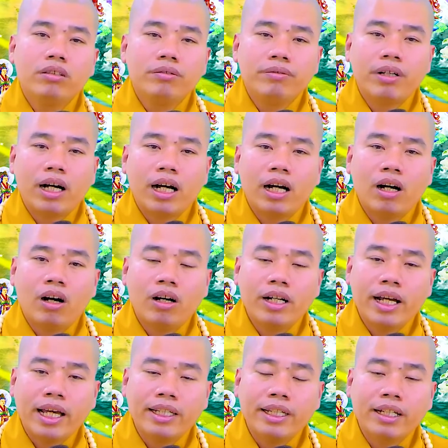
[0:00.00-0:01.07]
và họ
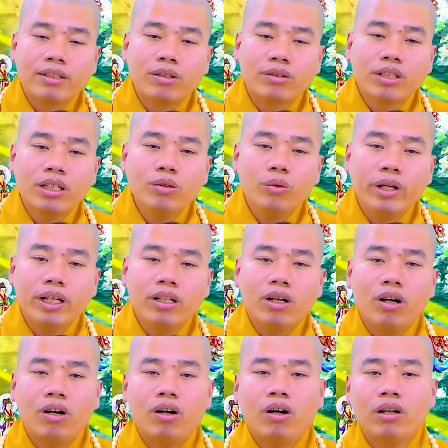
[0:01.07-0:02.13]
gầy dựng được tính nguyện
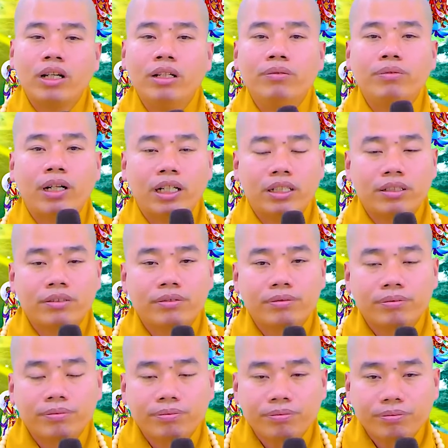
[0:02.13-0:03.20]
họ niệm Phật
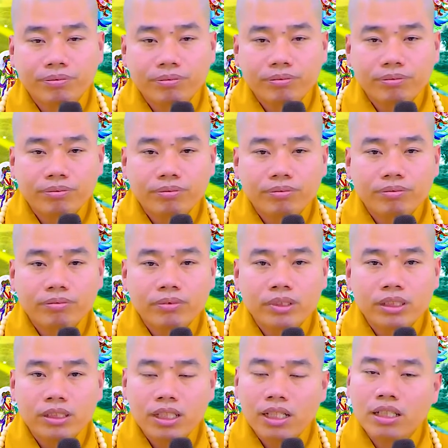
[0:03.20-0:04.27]

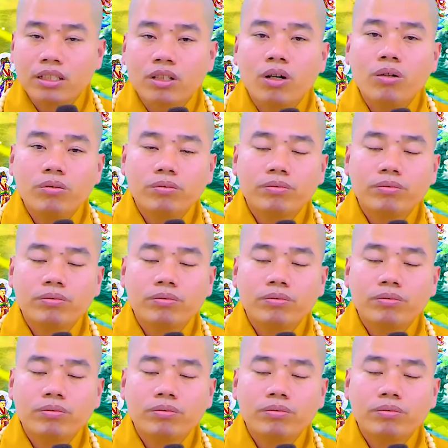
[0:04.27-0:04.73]
rất là tốt